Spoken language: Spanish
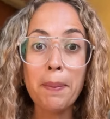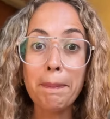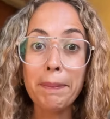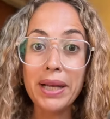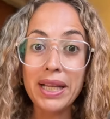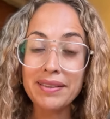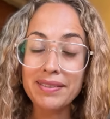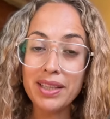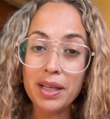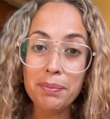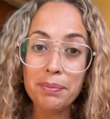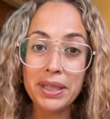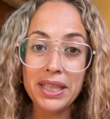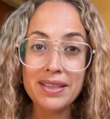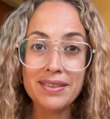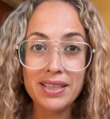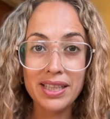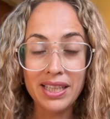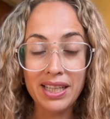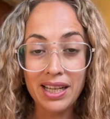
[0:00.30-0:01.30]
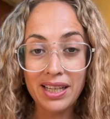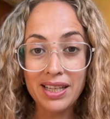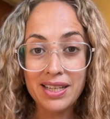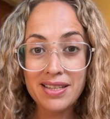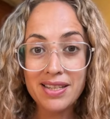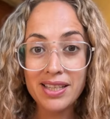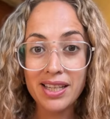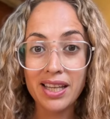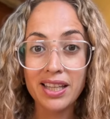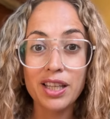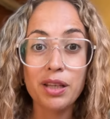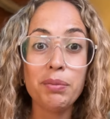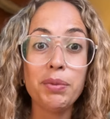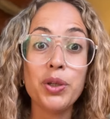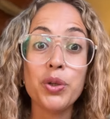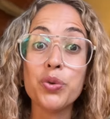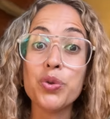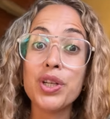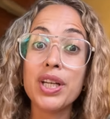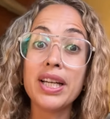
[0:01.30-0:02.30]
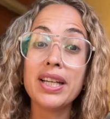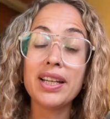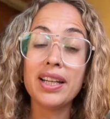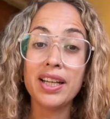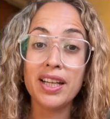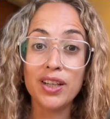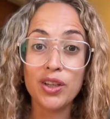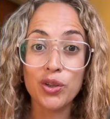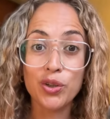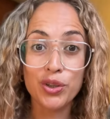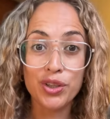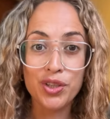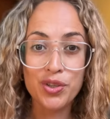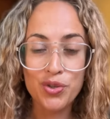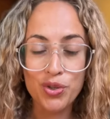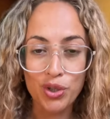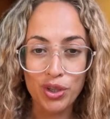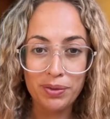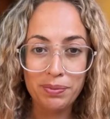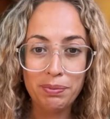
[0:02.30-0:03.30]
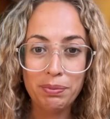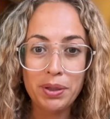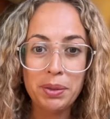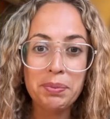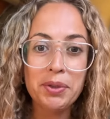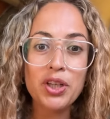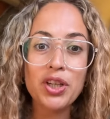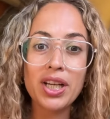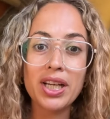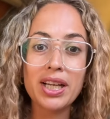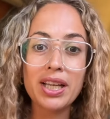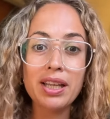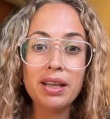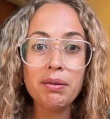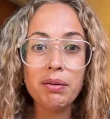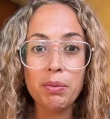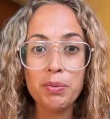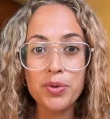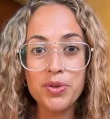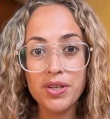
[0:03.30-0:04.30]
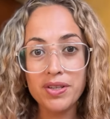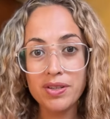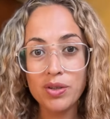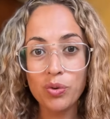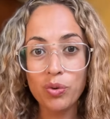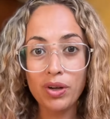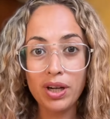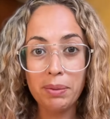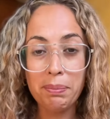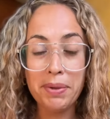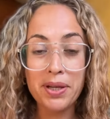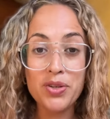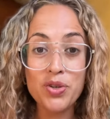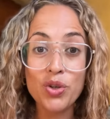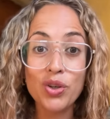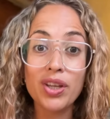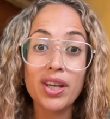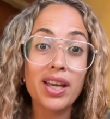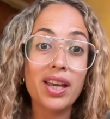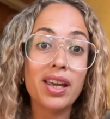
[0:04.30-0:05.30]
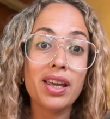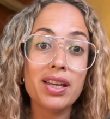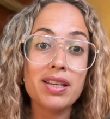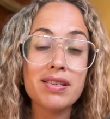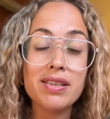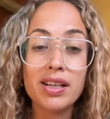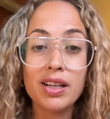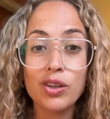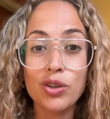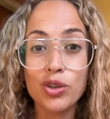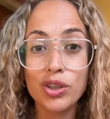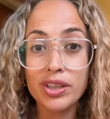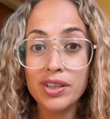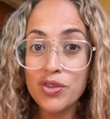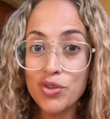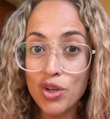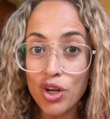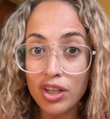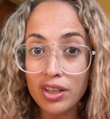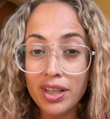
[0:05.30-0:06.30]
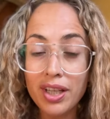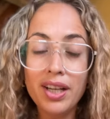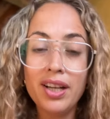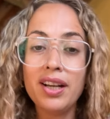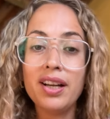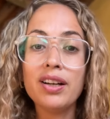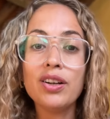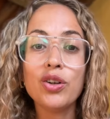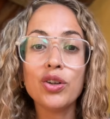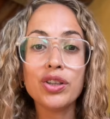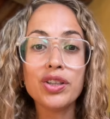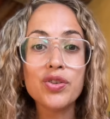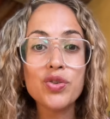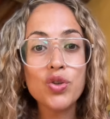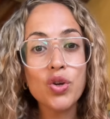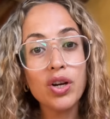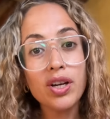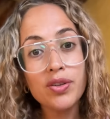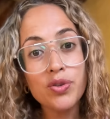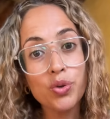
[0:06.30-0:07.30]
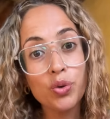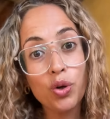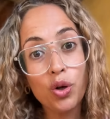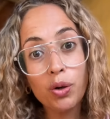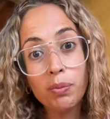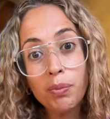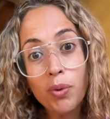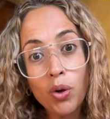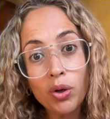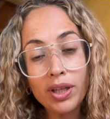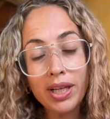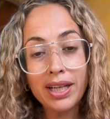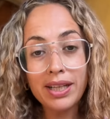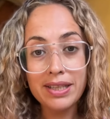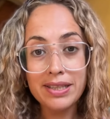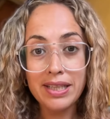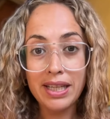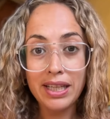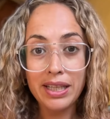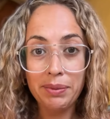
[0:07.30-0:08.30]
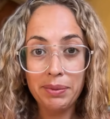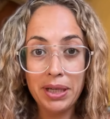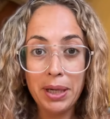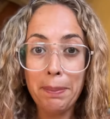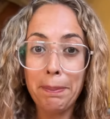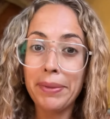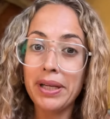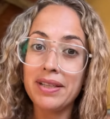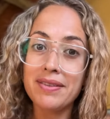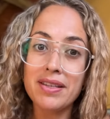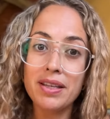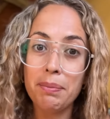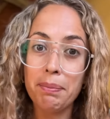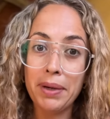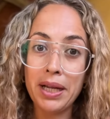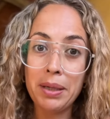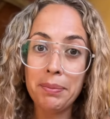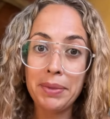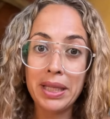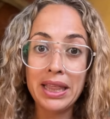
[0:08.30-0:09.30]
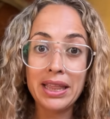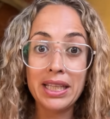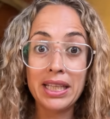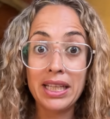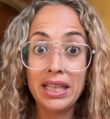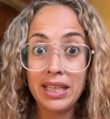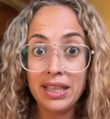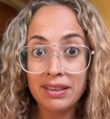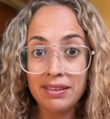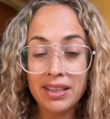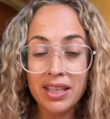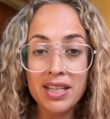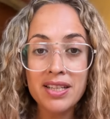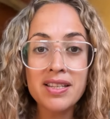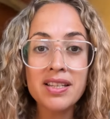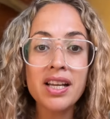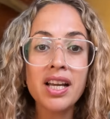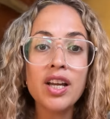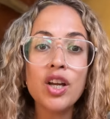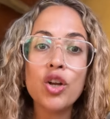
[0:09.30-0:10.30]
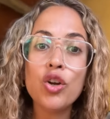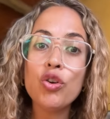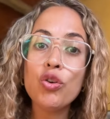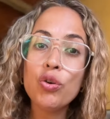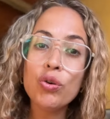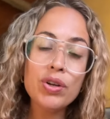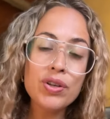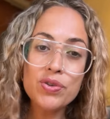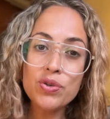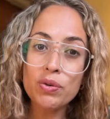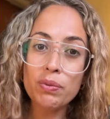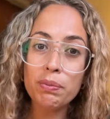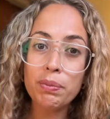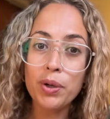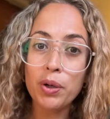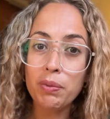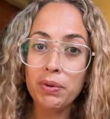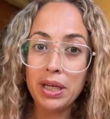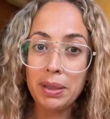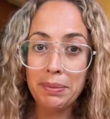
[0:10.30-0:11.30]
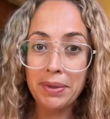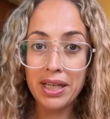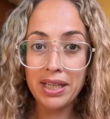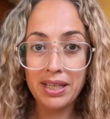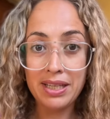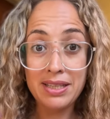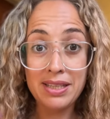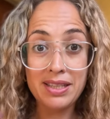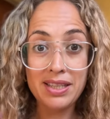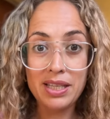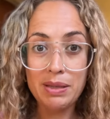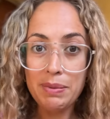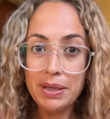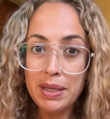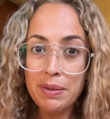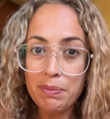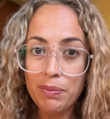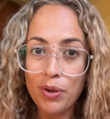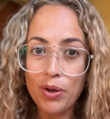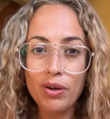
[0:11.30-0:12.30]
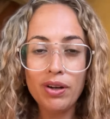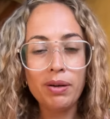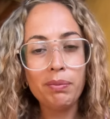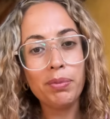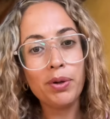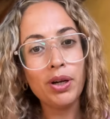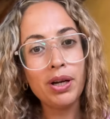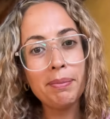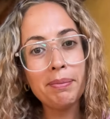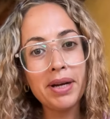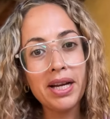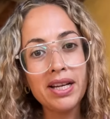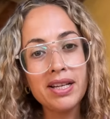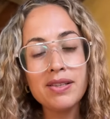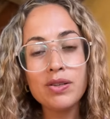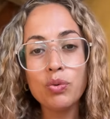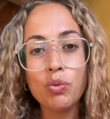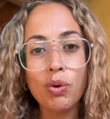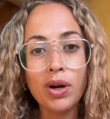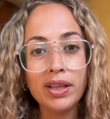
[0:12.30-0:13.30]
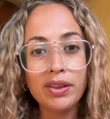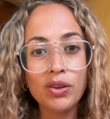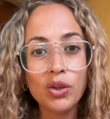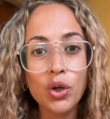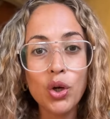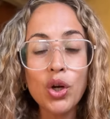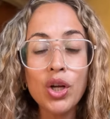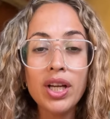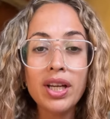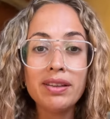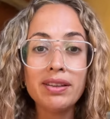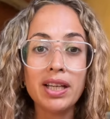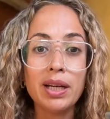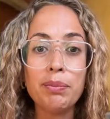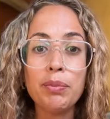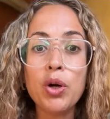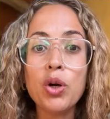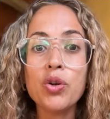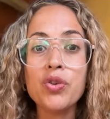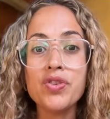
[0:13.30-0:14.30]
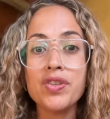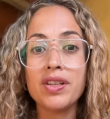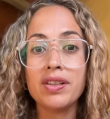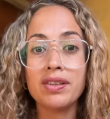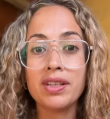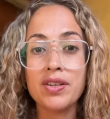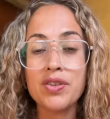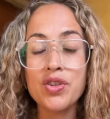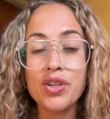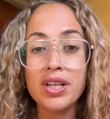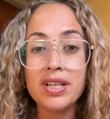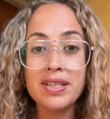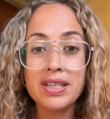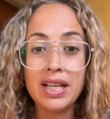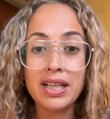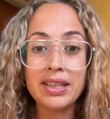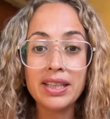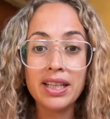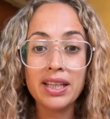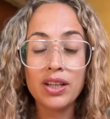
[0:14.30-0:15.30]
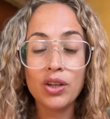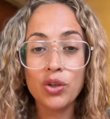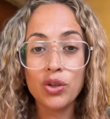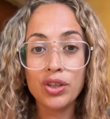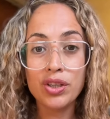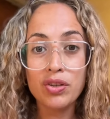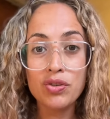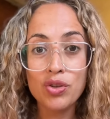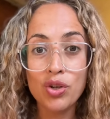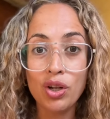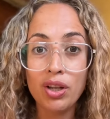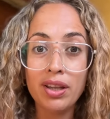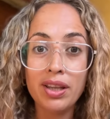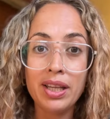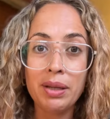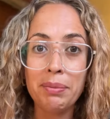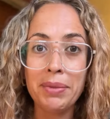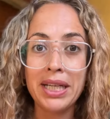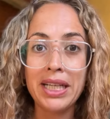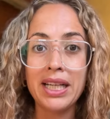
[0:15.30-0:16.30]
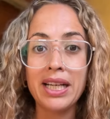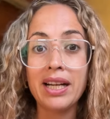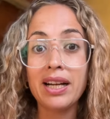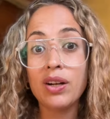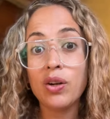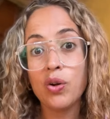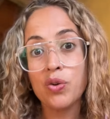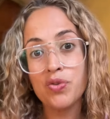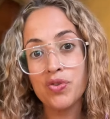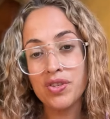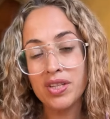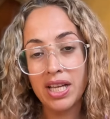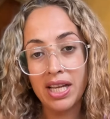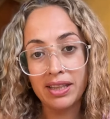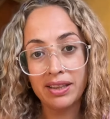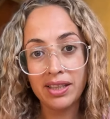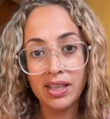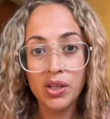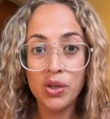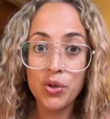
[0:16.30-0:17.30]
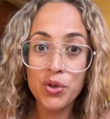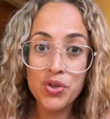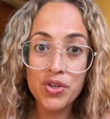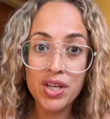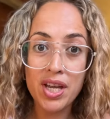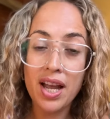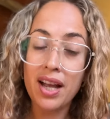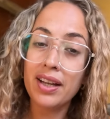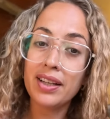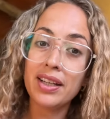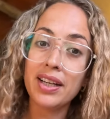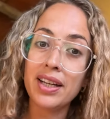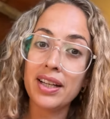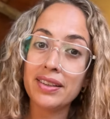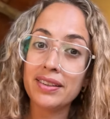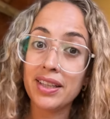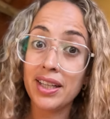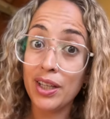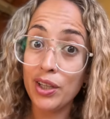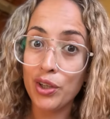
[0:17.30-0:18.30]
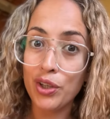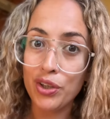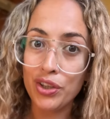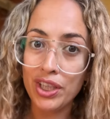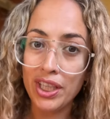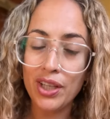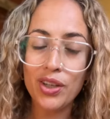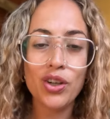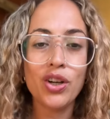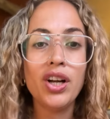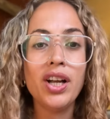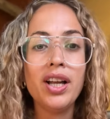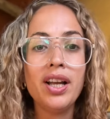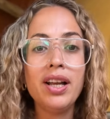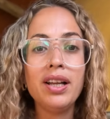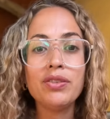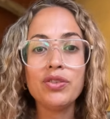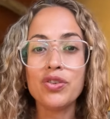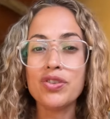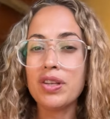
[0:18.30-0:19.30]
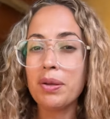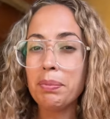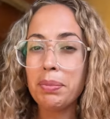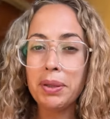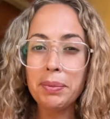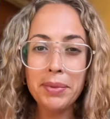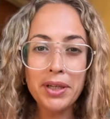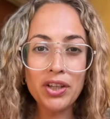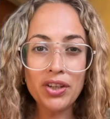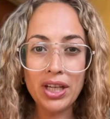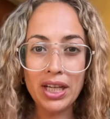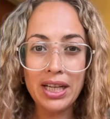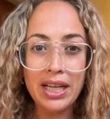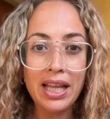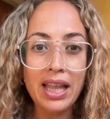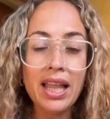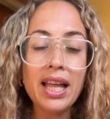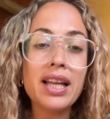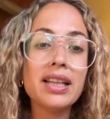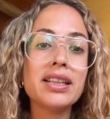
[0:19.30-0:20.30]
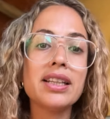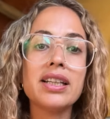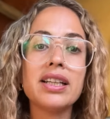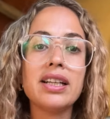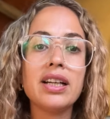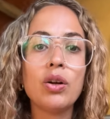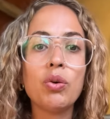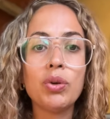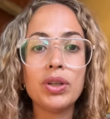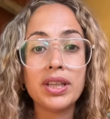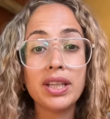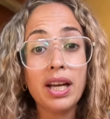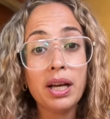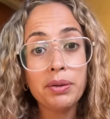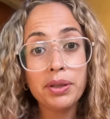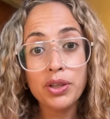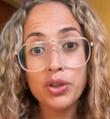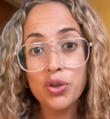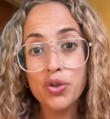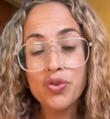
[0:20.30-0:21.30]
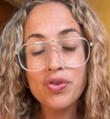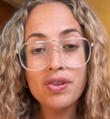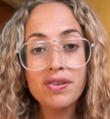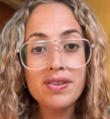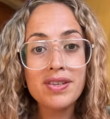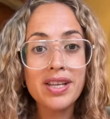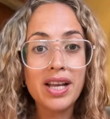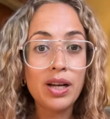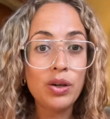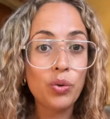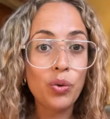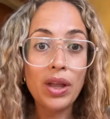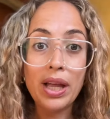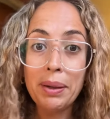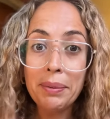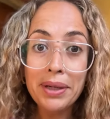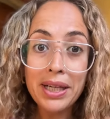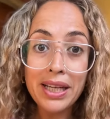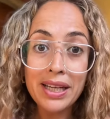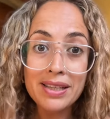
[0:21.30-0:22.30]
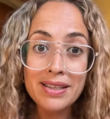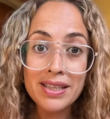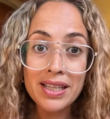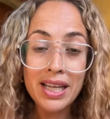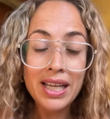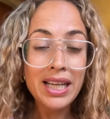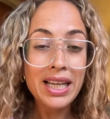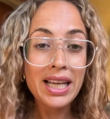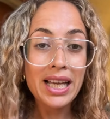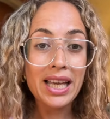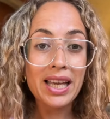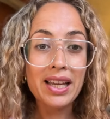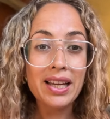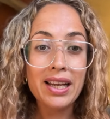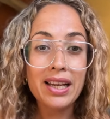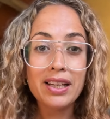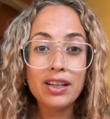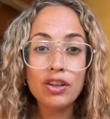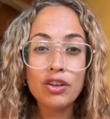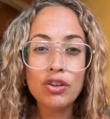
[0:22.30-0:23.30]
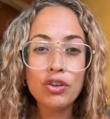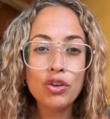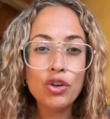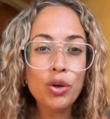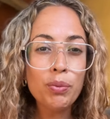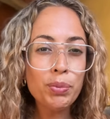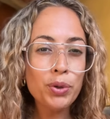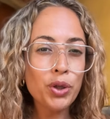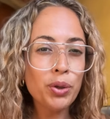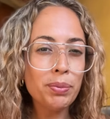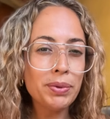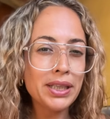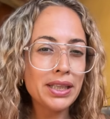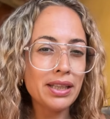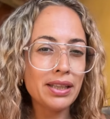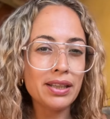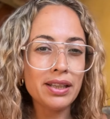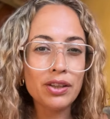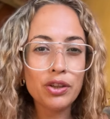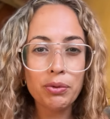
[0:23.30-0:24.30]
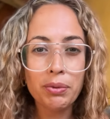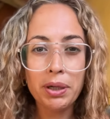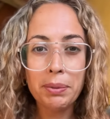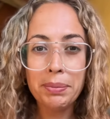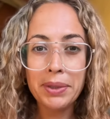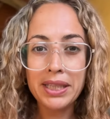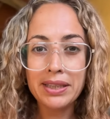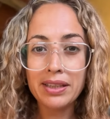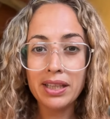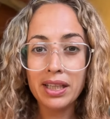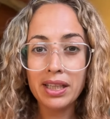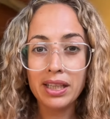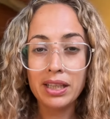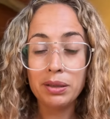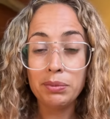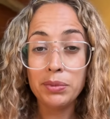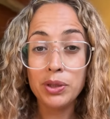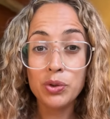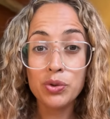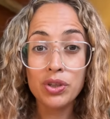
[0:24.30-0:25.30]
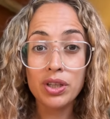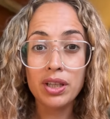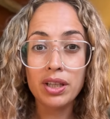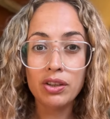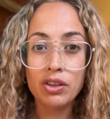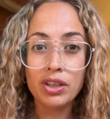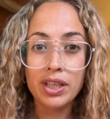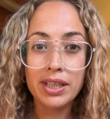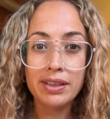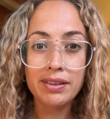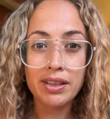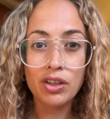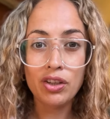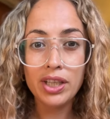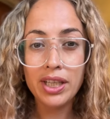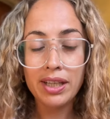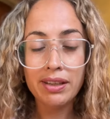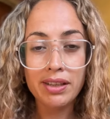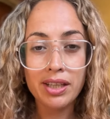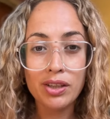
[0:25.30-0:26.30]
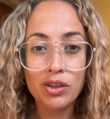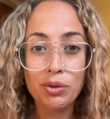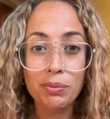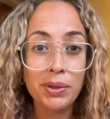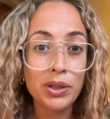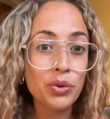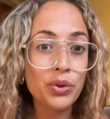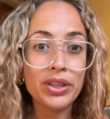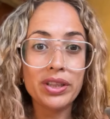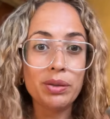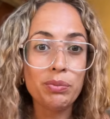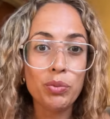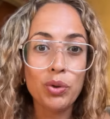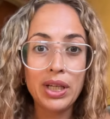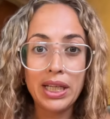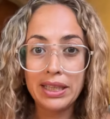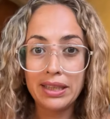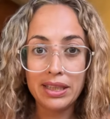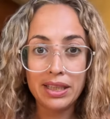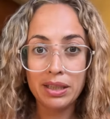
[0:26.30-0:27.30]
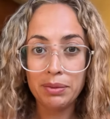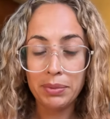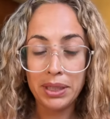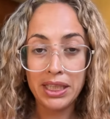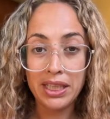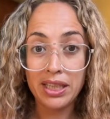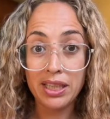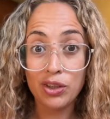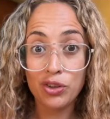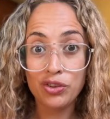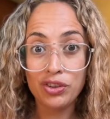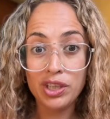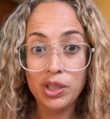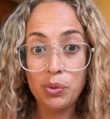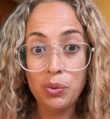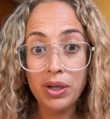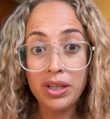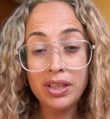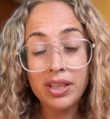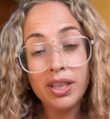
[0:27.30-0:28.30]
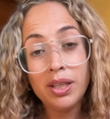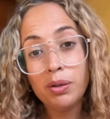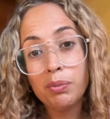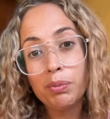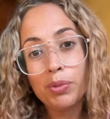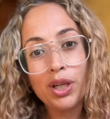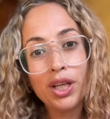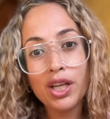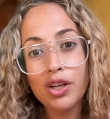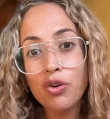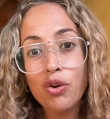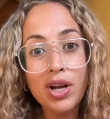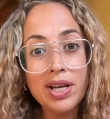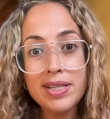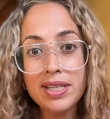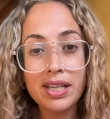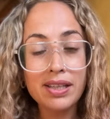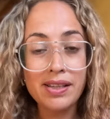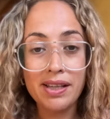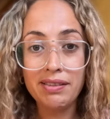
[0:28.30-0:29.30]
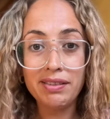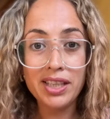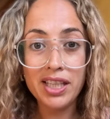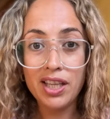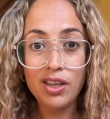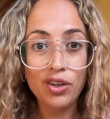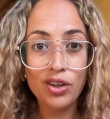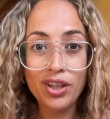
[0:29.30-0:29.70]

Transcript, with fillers: Plantas medicinales que disminuyen el cortisol. Primero que nada vamos a hacer un repaso de qué es el cortisol. cortisol es una hormona que se libera principalmente en el estrés. No es un problema en sí mismo, el problema es cuando tenemos concentraciones altas de cortisol de manera constante, o sea, en el estrés crónico. Entonces, primero que nada, tener en cuenta hábitos saludables que no puedo pretender tomar plantas que disminuyen el colesterol y estar tomando estimulantes de manera continua, porque no hace sentido.